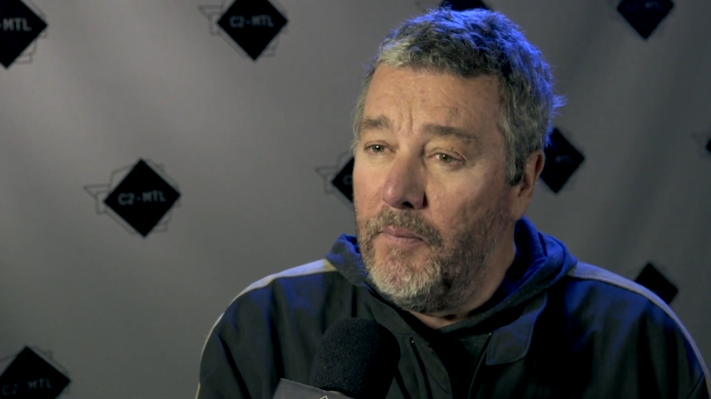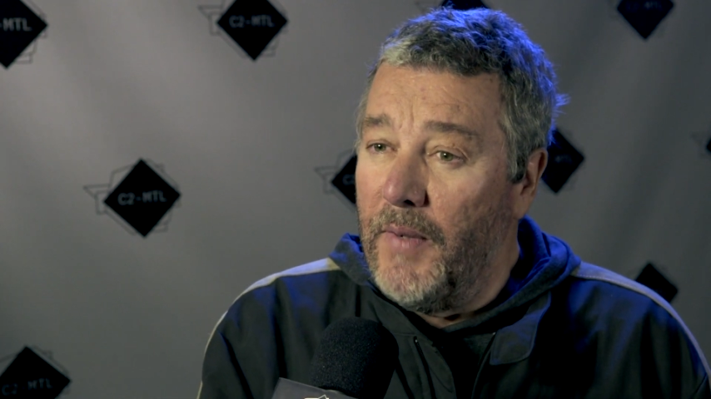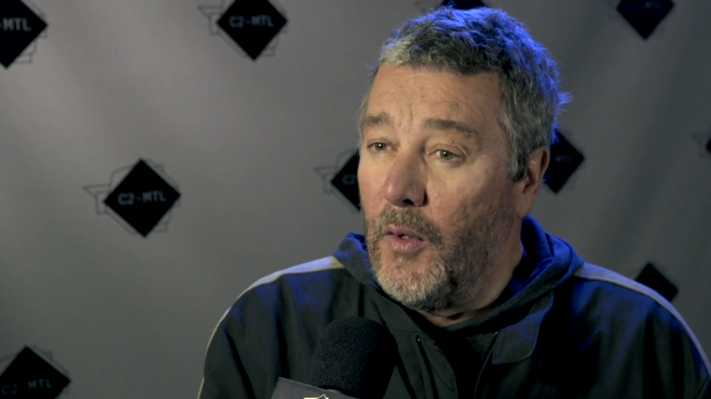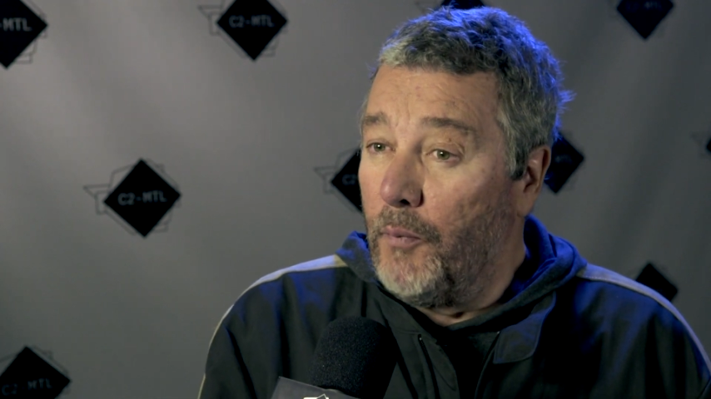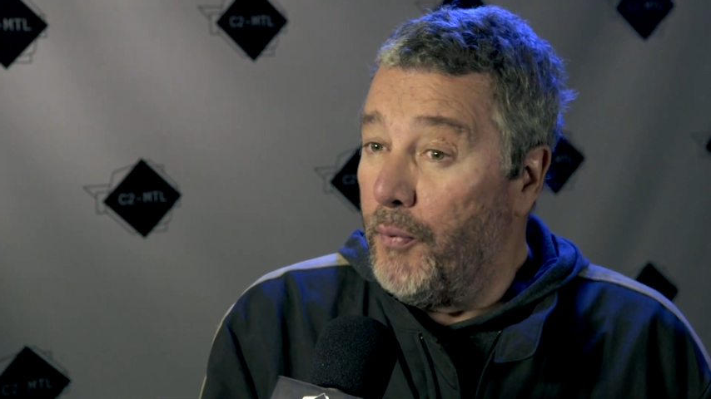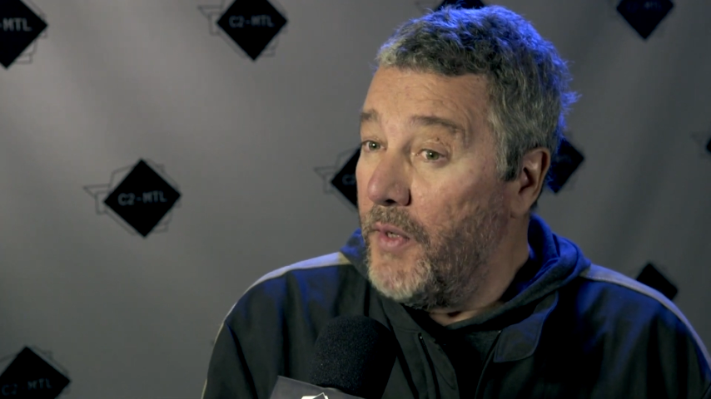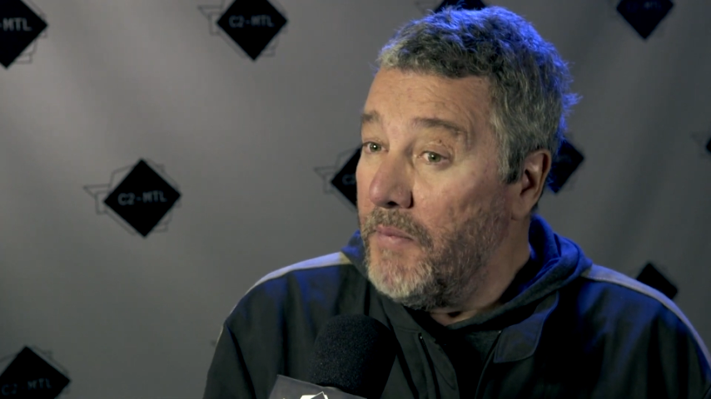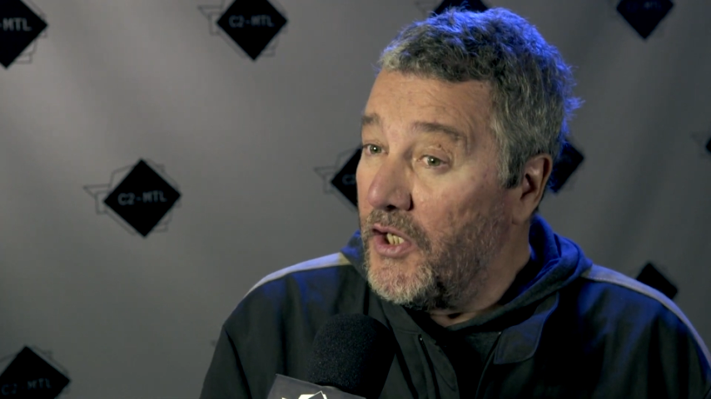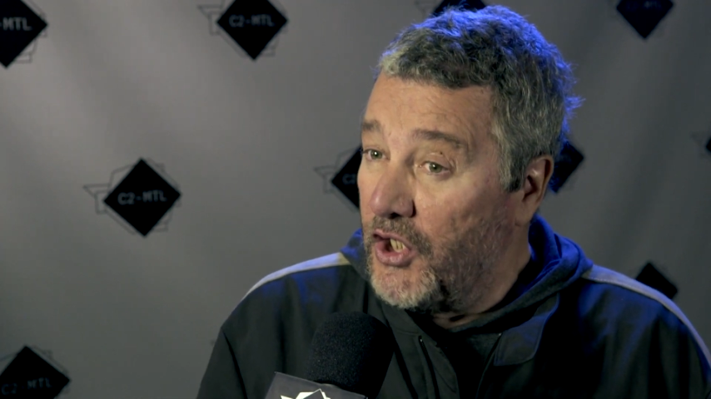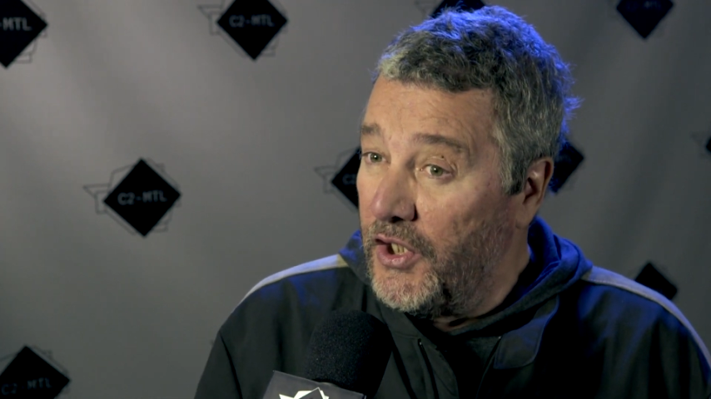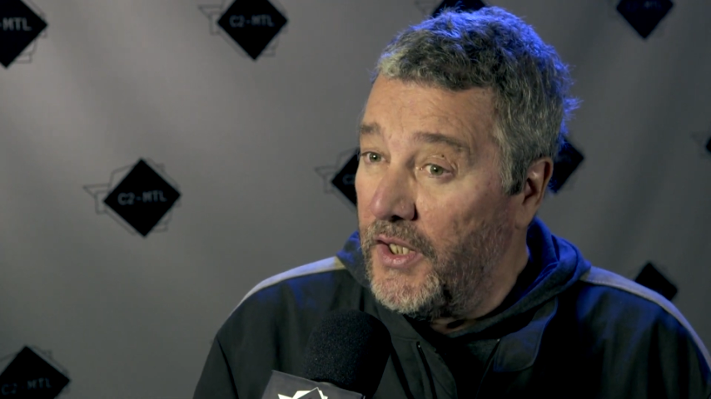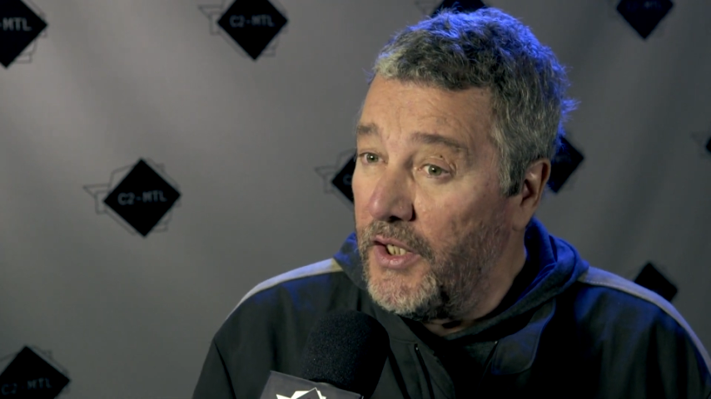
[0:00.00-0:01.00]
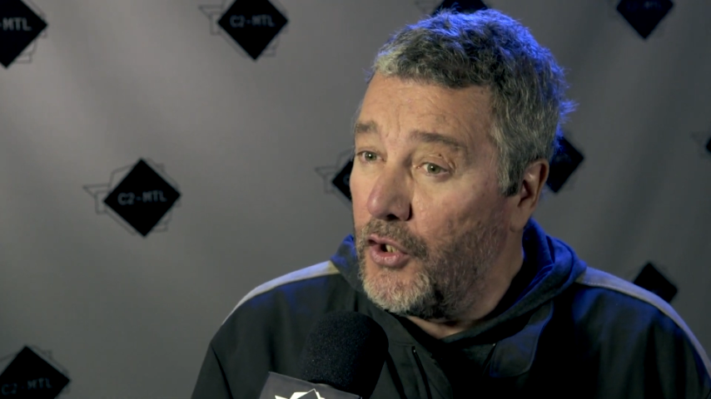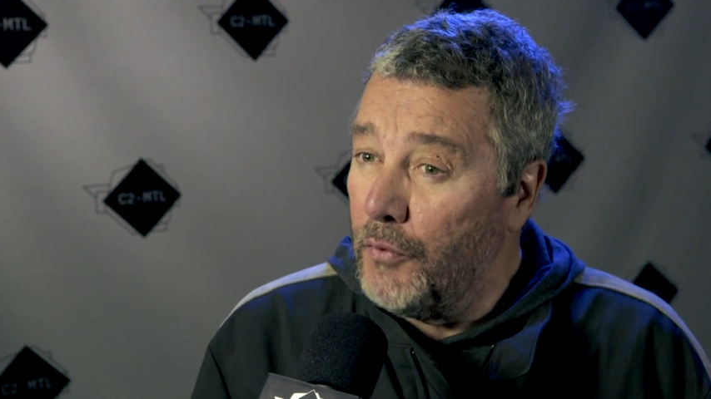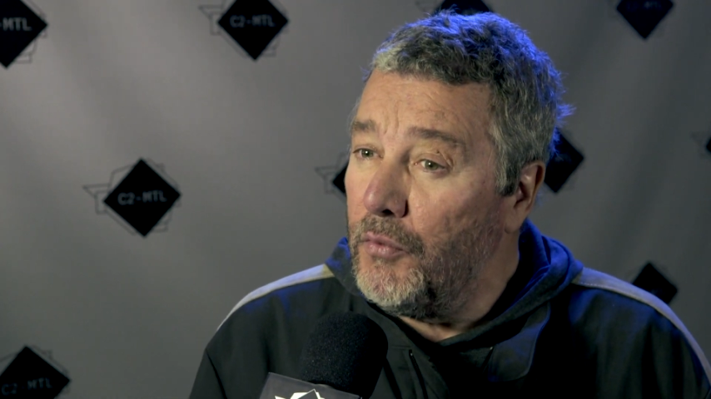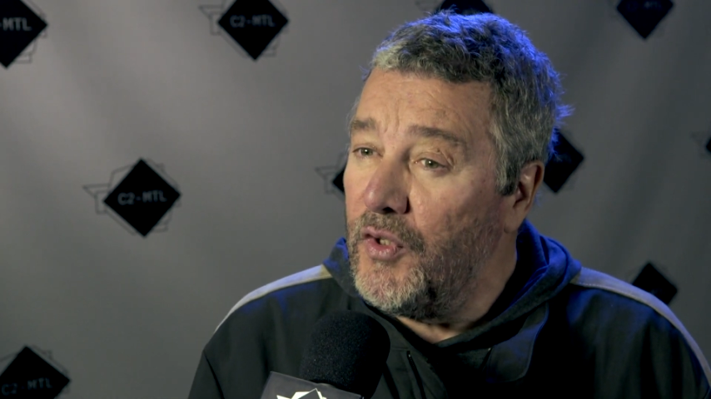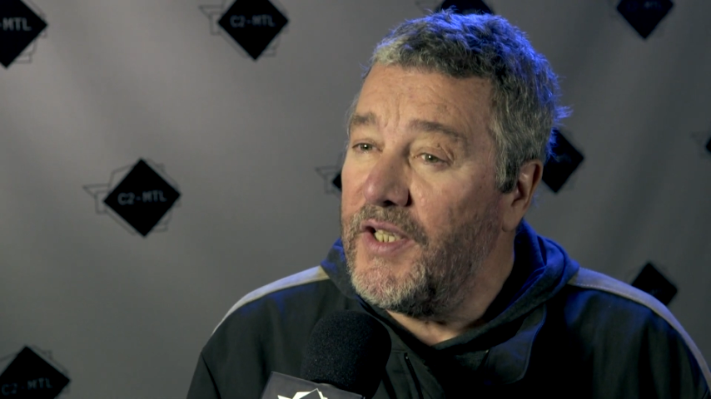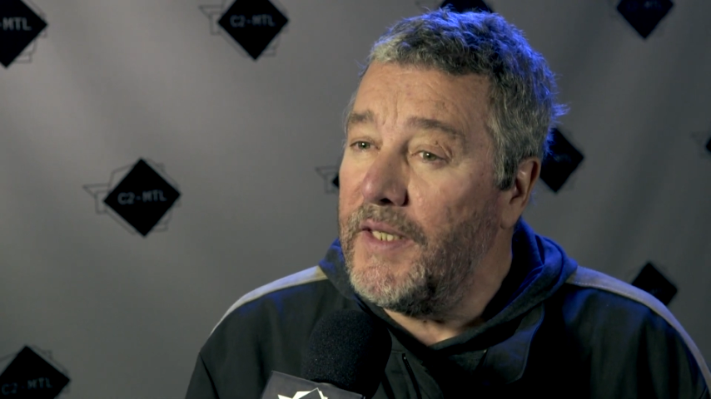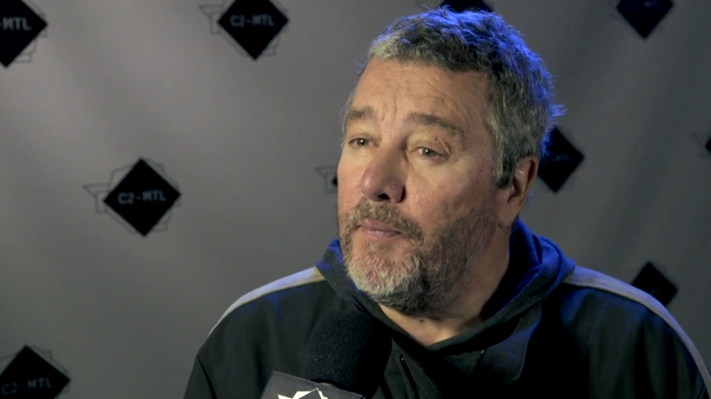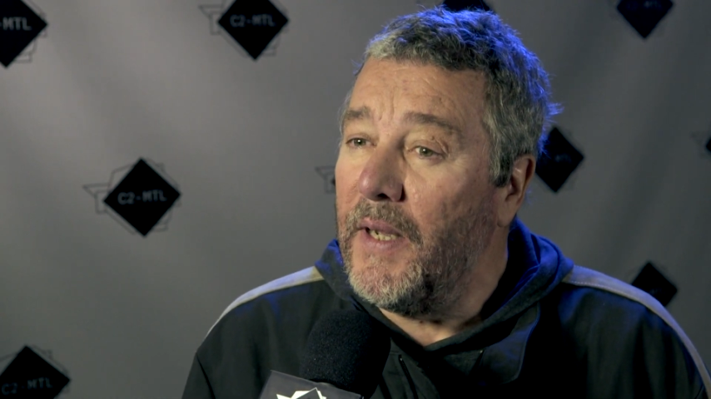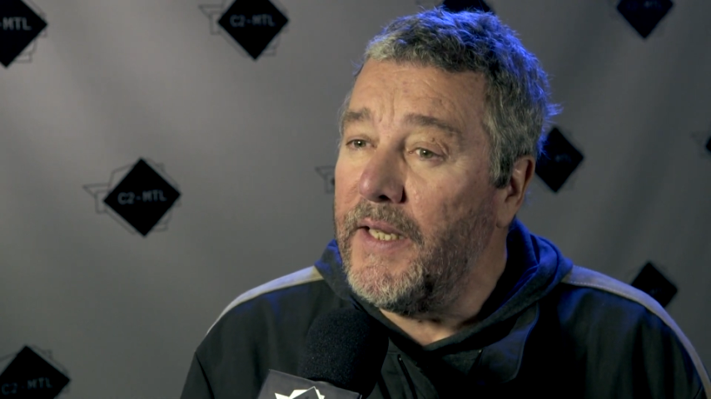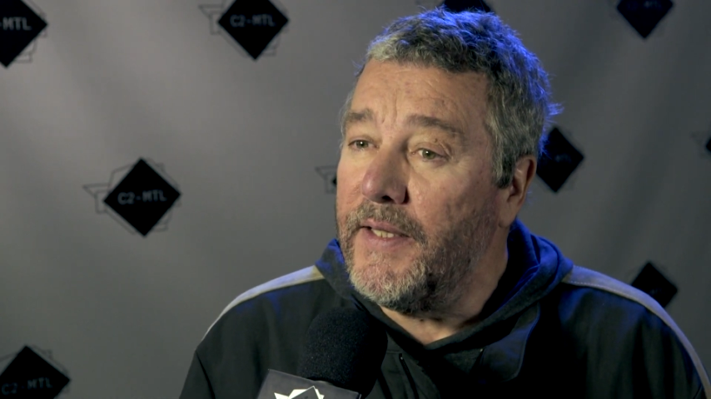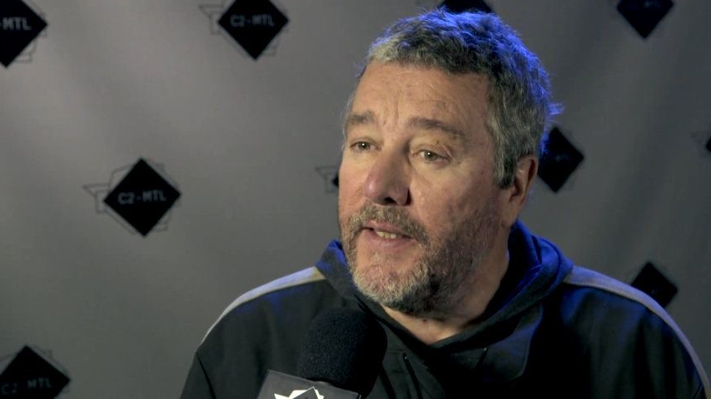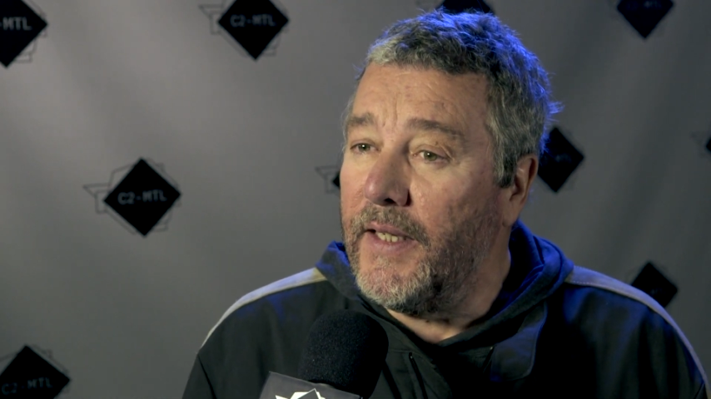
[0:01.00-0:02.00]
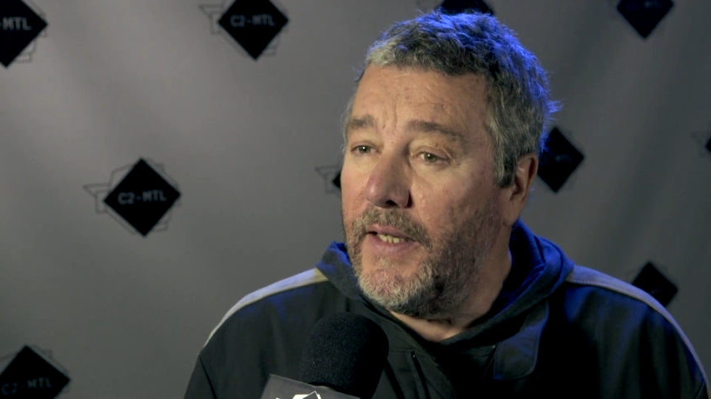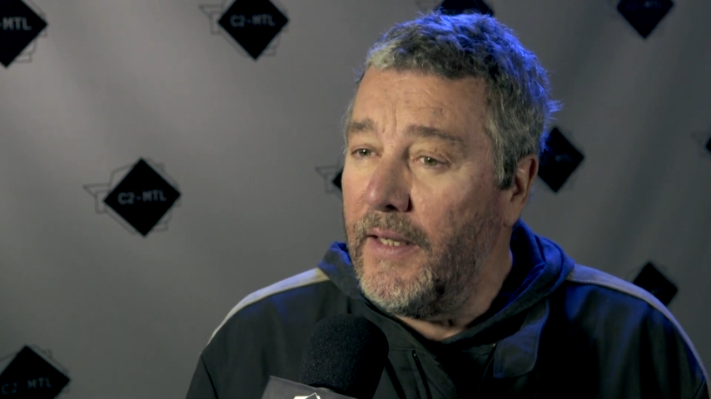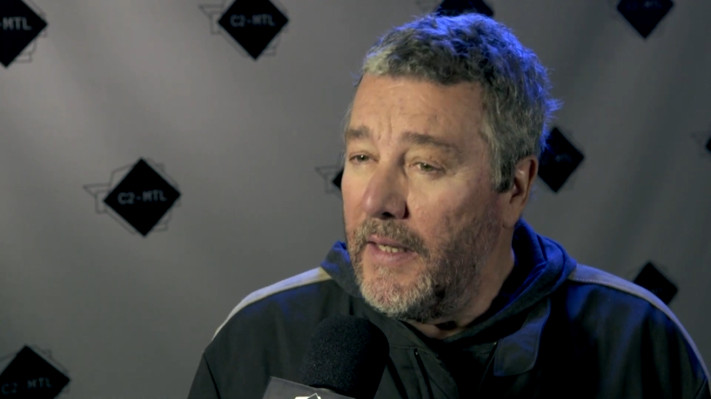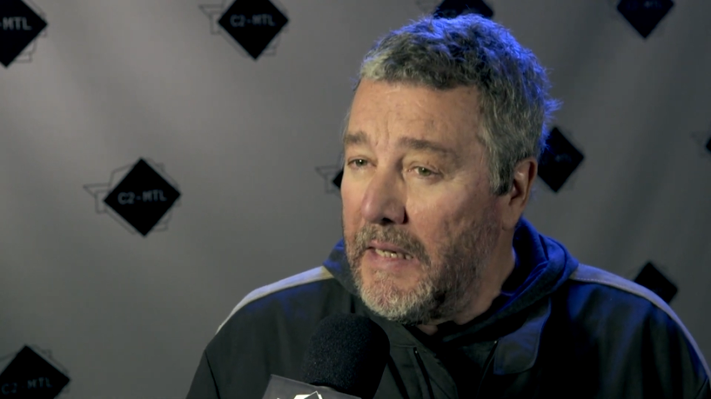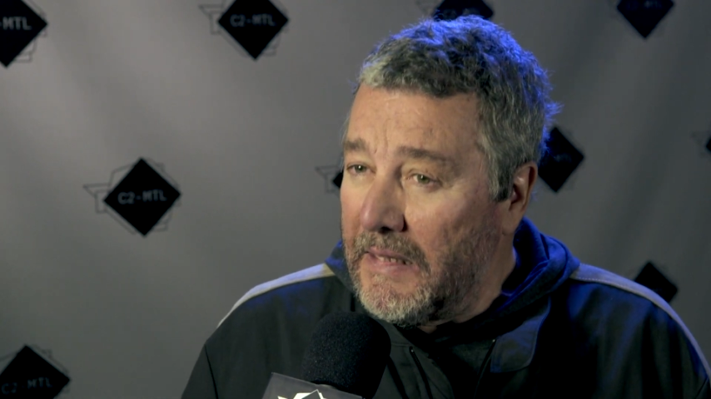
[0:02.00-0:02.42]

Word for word: mais on peut imaginer qu'une municipalité